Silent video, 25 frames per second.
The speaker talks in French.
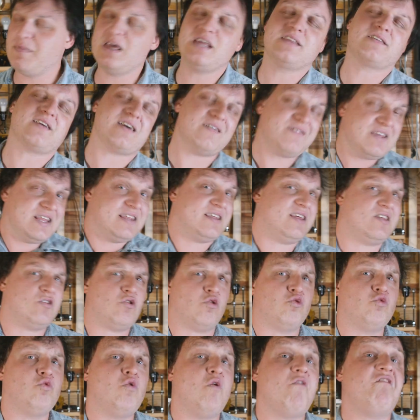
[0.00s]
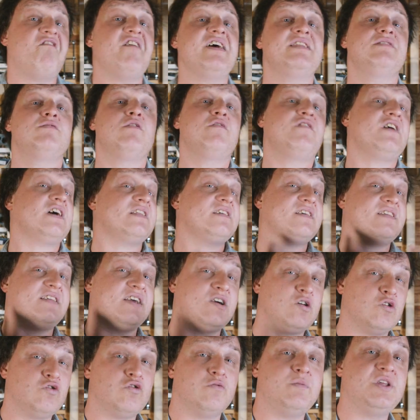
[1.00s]
Mais très vite, c'est surtout le fait de faire des
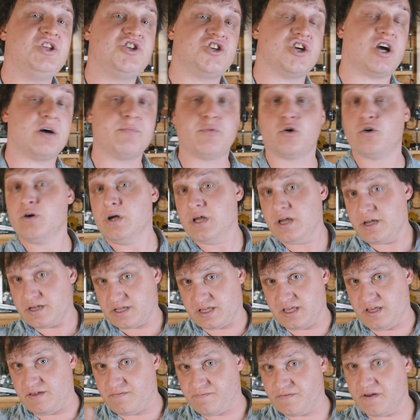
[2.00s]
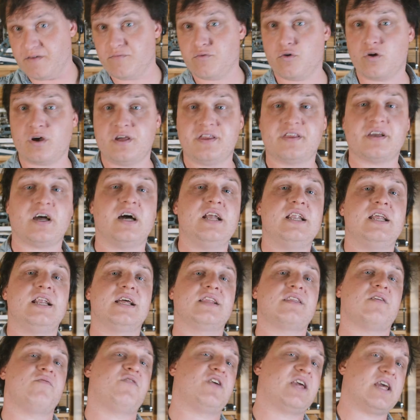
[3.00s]
économies de charbon qui favorisera
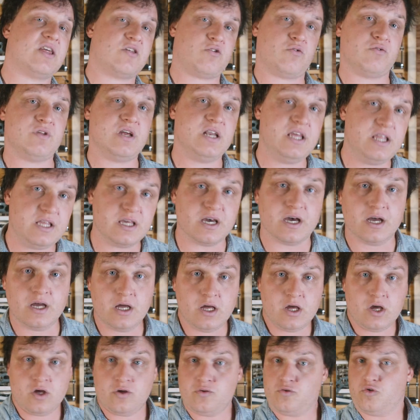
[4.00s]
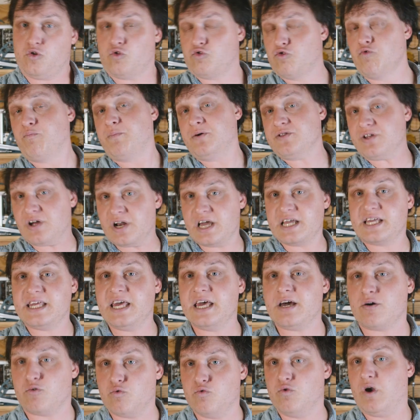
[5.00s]
l'électrification des lignes surtout pendant la
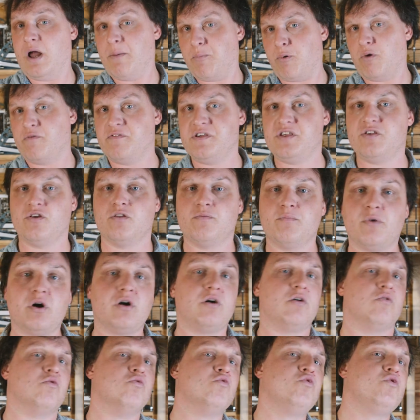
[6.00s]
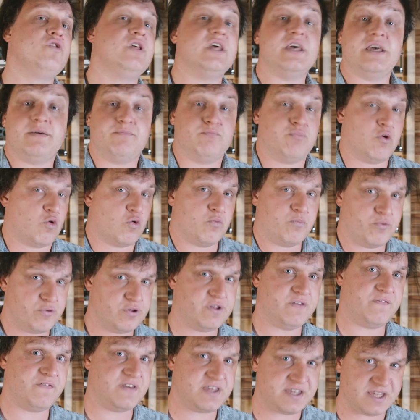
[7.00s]
guerre où l'approvisionnement en houille est beaucoup plus
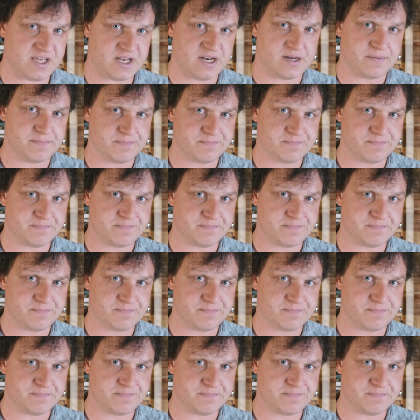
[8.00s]
difficile.